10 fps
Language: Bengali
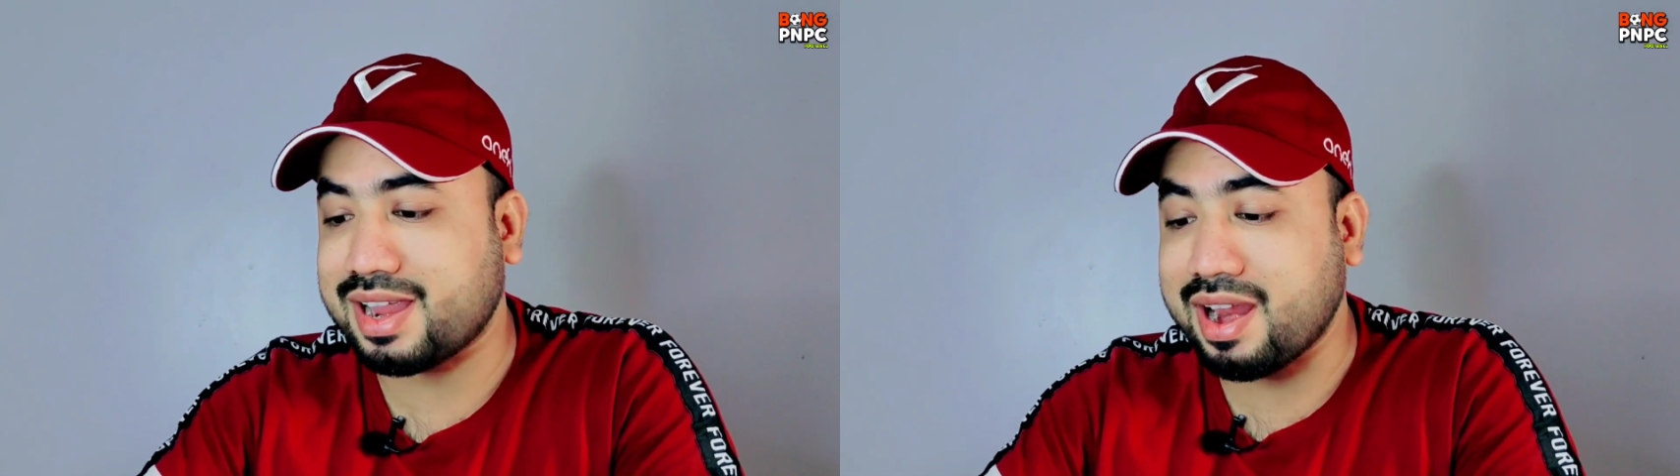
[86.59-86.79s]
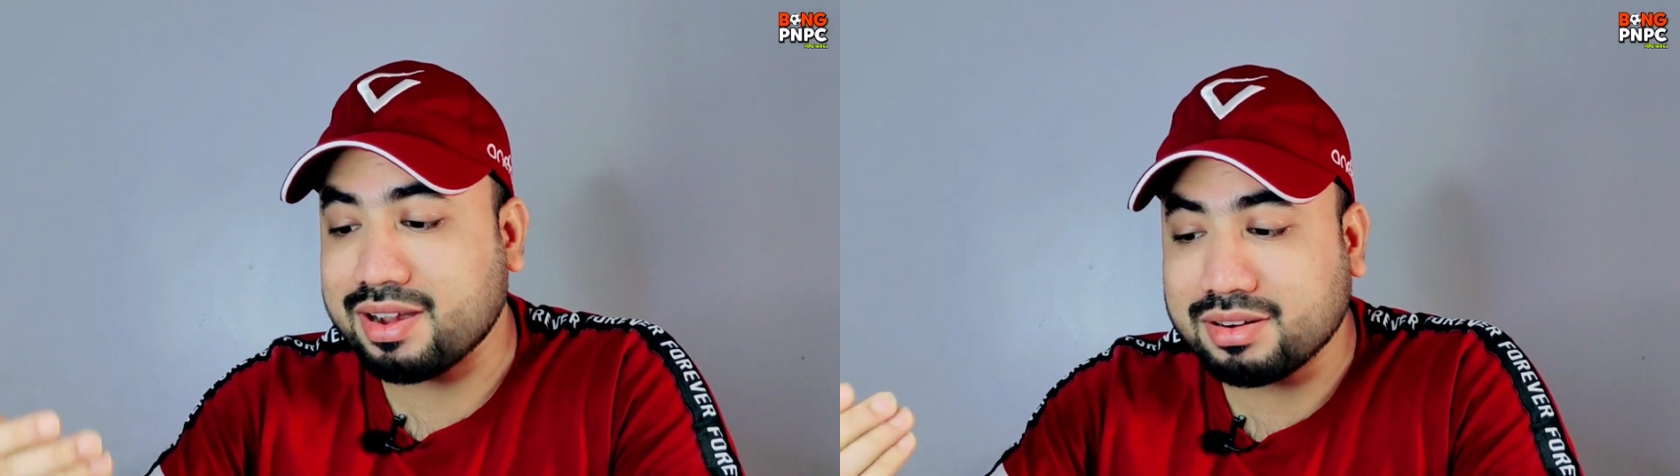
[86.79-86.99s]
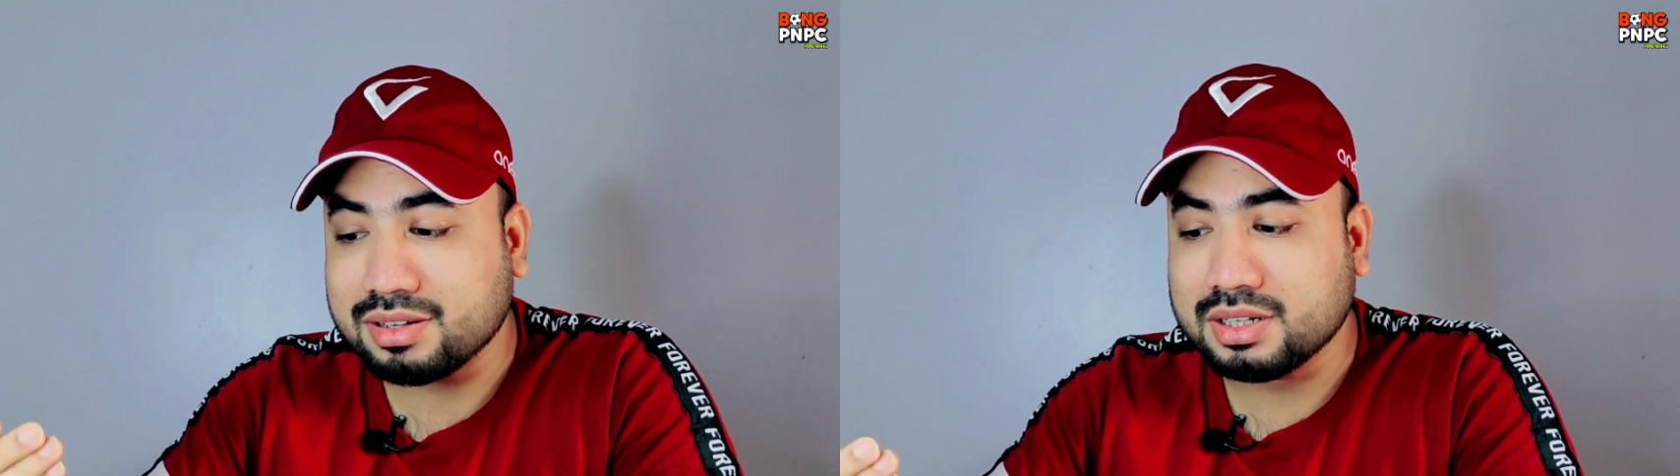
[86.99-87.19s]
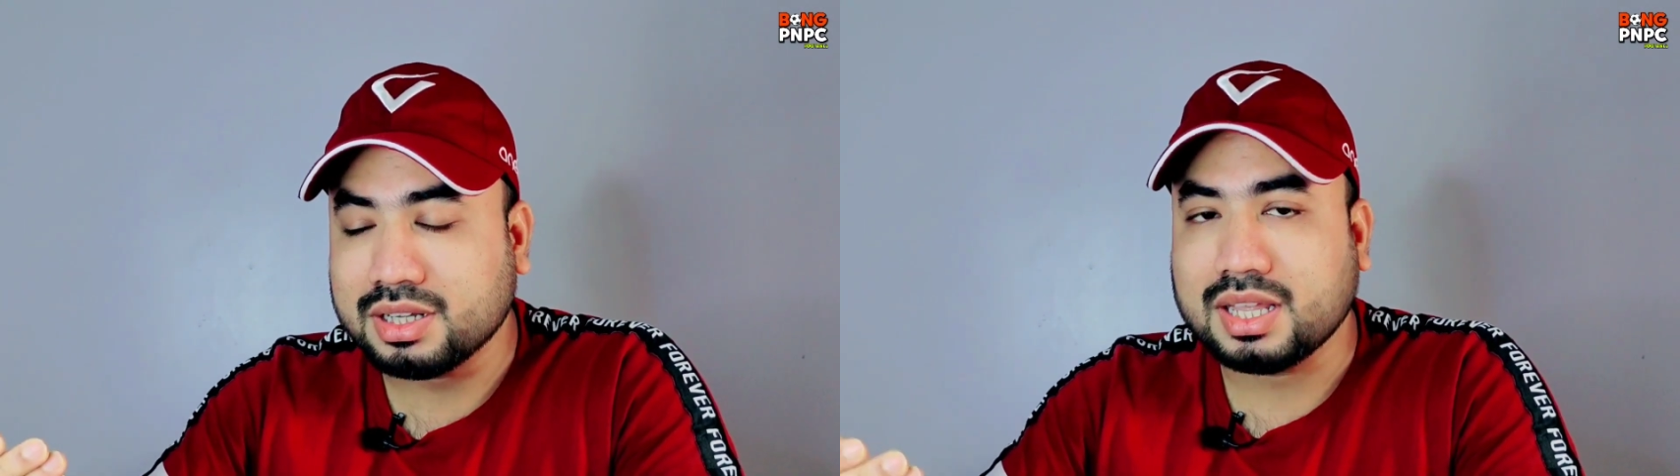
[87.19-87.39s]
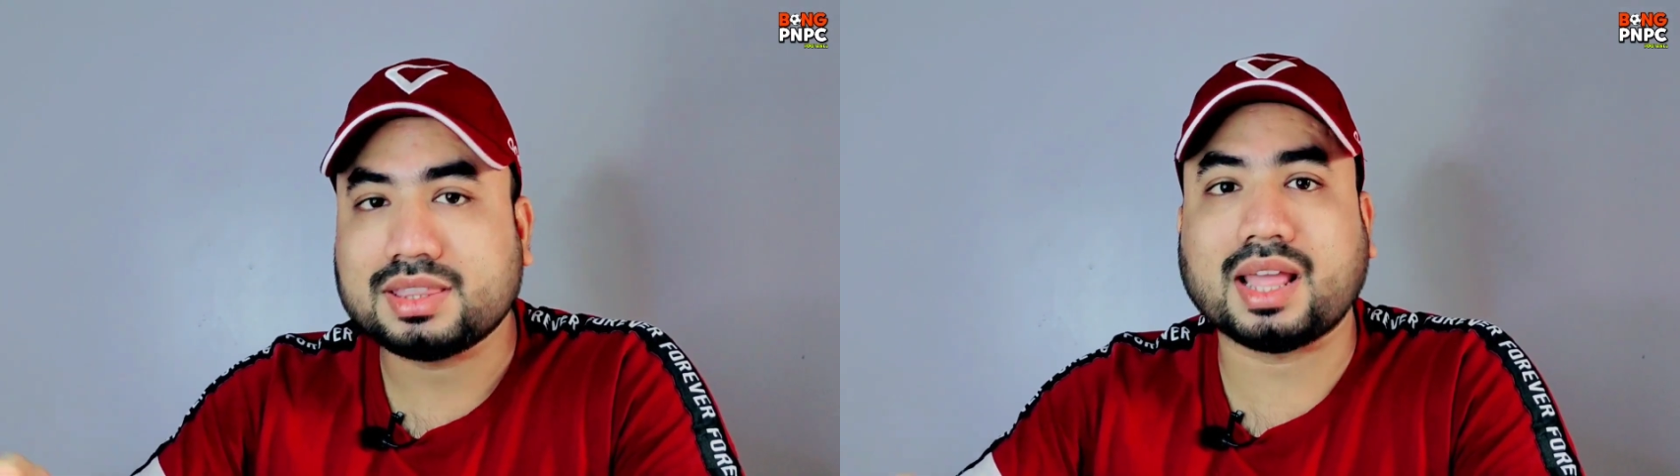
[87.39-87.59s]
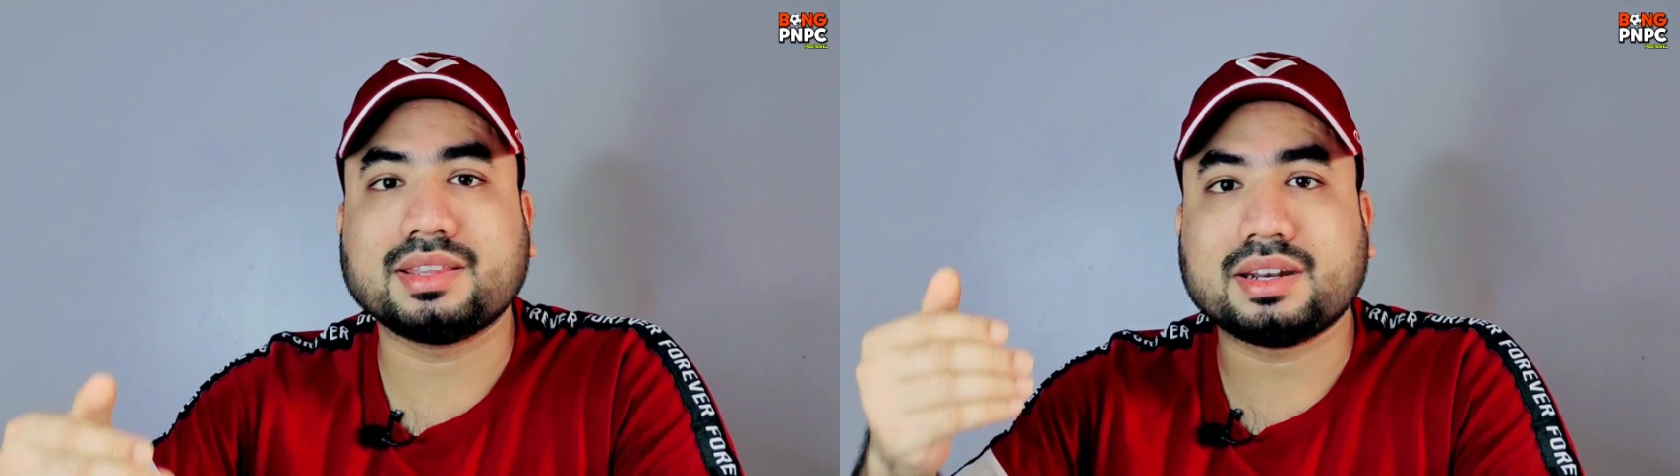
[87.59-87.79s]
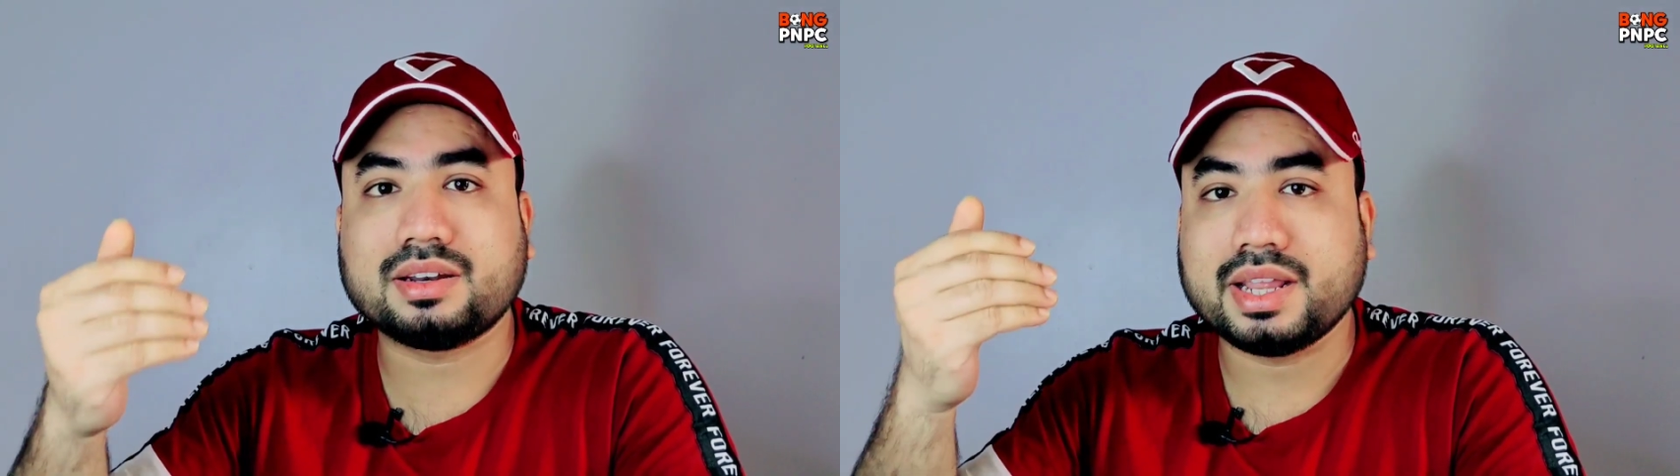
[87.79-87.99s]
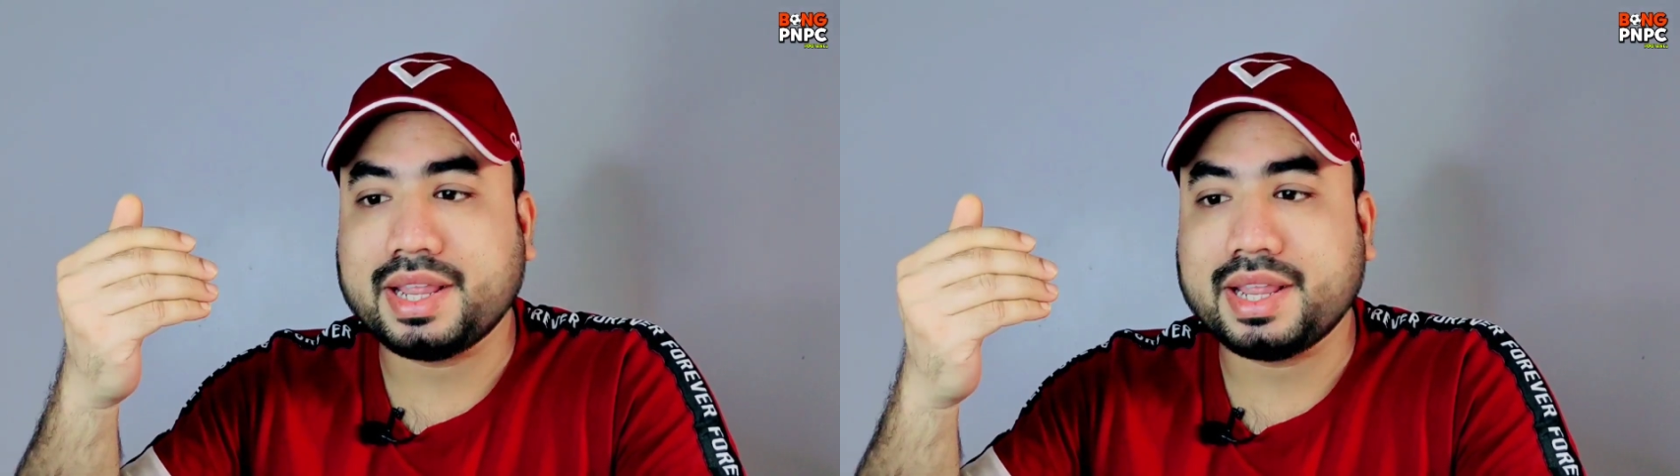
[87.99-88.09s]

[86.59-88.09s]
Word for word: অ্যান্ড তাদের